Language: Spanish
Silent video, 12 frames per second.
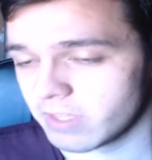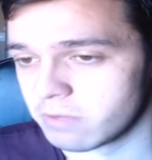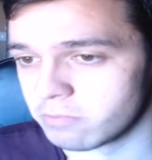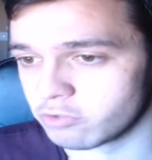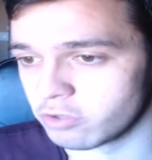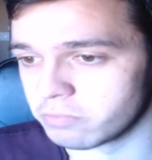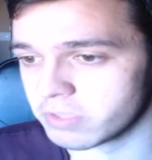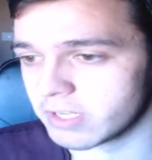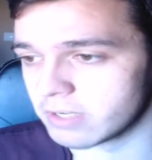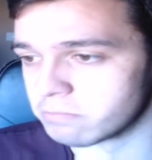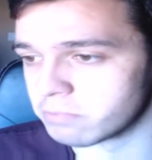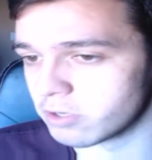Puse a investigar
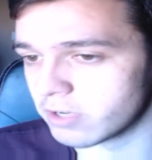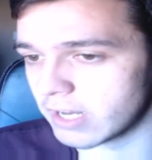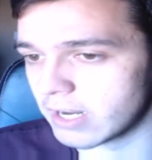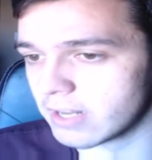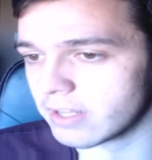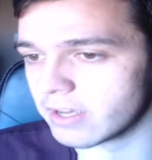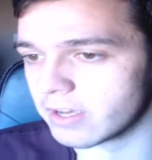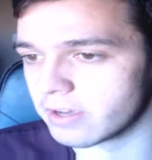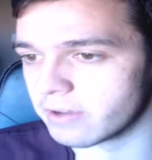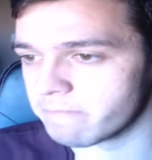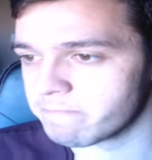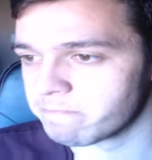un poco el canal
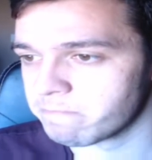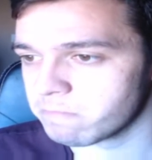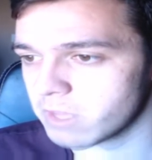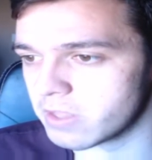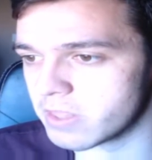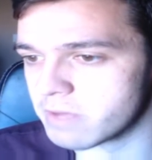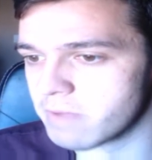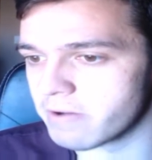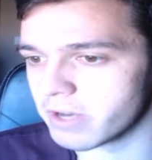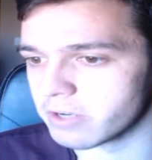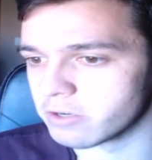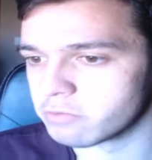de, de
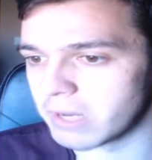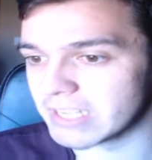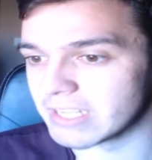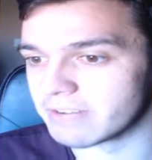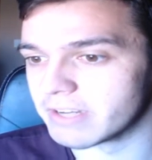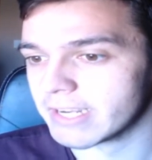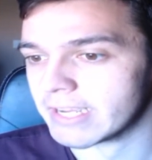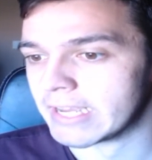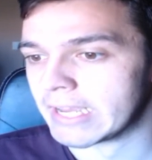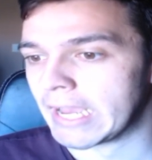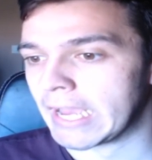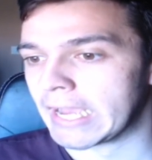Maverick, ¿no? Para saber
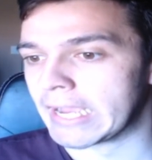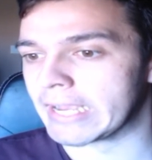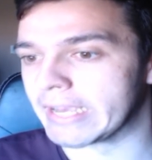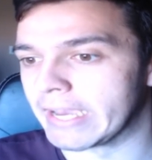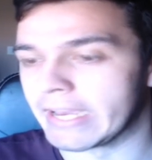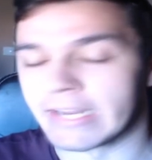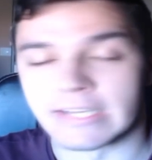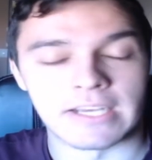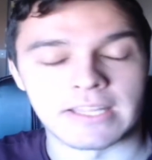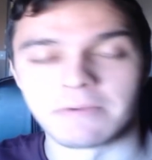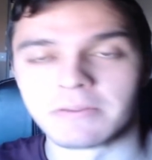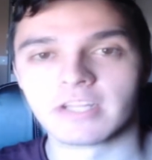qué era
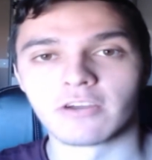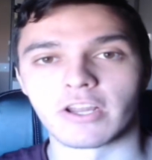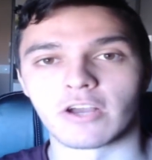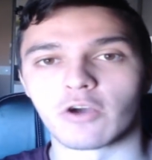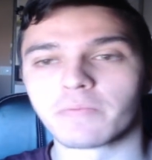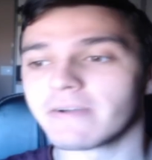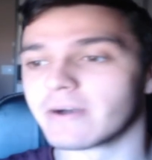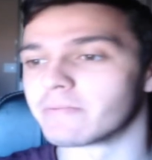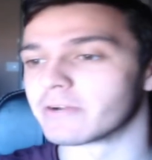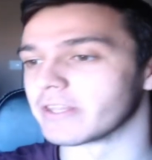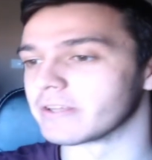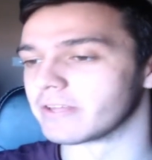exactamente lo que le copiaba,
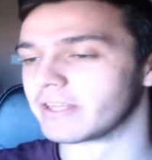porque